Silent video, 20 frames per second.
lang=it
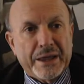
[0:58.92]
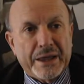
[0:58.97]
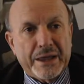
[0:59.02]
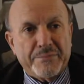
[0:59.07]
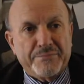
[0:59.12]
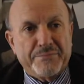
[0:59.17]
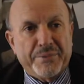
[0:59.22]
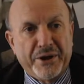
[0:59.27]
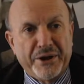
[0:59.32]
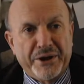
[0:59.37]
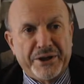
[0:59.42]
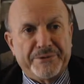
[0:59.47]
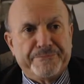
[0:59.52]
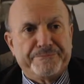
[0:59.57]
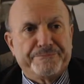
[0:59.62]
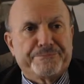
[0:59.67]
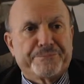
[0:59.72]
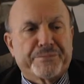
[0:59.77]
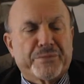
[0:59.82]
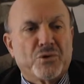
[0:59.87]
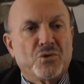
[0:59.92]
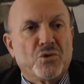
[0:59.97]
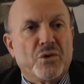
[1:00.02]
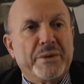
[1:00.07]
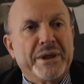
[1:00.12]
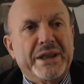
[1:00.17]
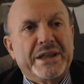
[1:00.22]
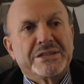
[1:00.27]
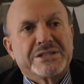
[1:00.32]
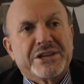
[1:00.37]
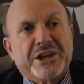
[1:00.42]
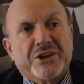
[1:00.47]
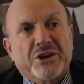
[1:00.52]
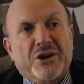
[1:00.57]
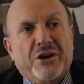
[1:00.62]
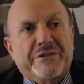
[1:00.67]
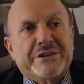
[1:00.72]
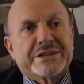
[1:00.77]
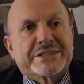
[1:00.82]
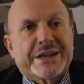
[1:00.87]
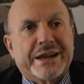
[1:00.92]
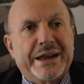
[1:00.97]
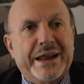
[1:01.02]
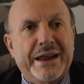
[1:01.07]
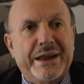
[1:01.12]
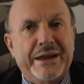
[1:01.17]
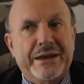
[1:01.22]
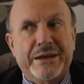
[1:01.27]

E poi il 2019 sarà